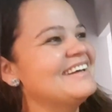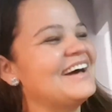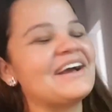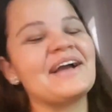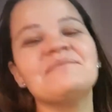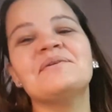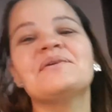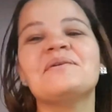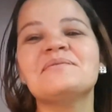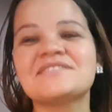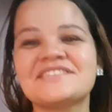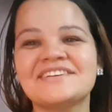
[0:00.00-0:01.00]
acabou o
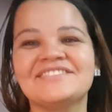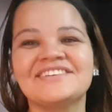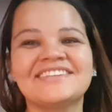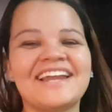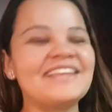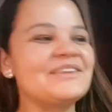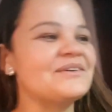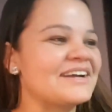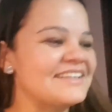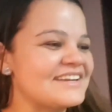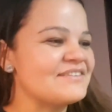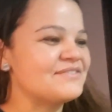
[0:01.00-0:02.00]
combustível do trator, que o
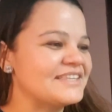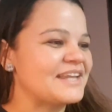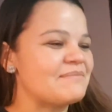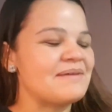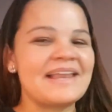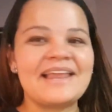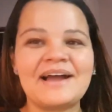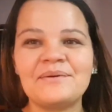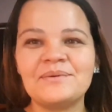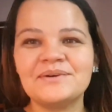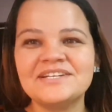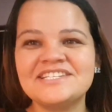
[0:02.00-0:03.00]
André foi trabalhar
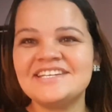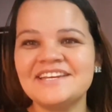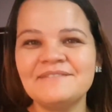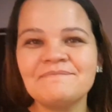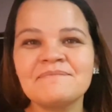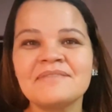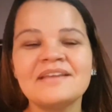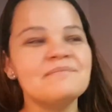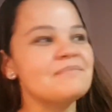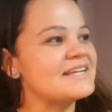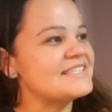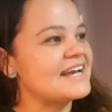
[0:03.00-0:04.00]
hoje,
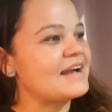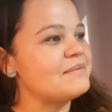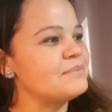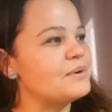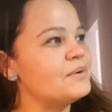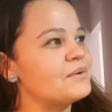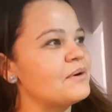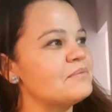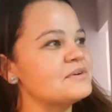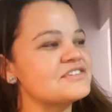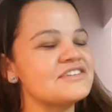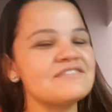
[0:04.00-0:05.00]
mas acabou o
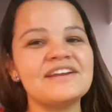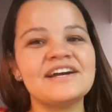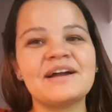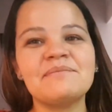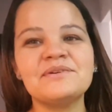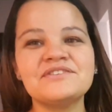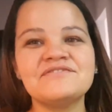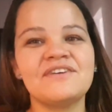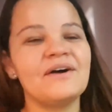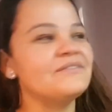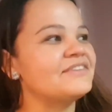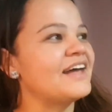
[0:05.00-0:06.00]
combustível, ele acabou de
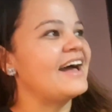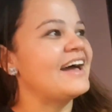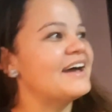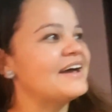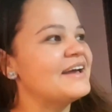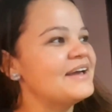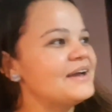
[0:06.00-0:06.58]
voltar.